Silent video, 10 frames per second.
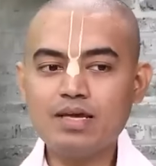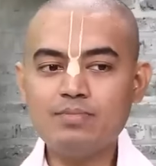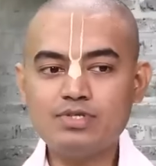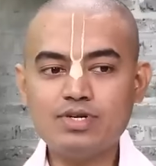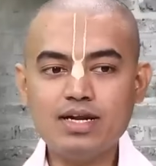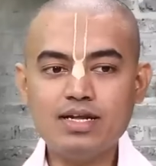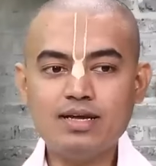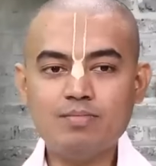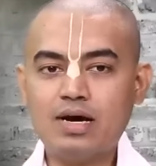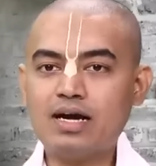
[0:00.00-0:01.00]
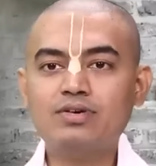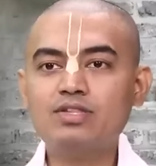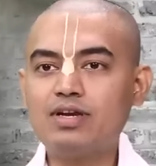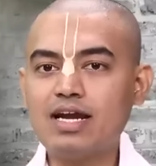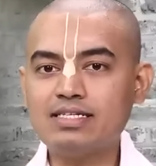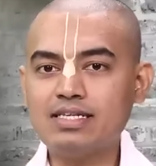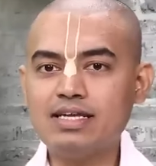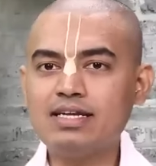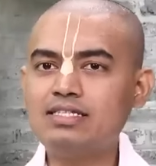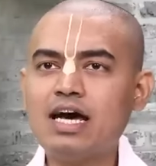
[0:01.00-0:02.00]
ఇప్పుడు చూడండి భగవంతుడు రాసేది
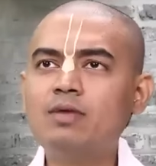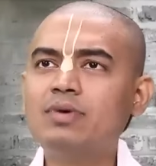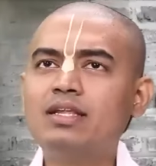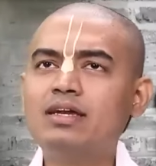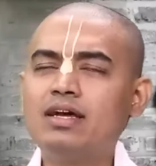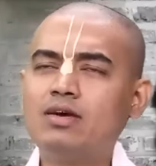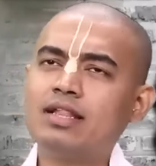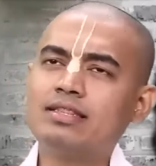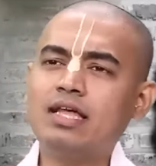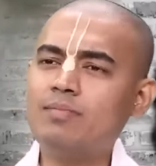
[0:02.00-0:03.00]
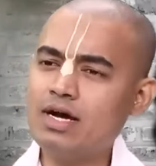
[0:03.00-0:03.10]
ఏంటి చాలా మంది అంటారు అంతా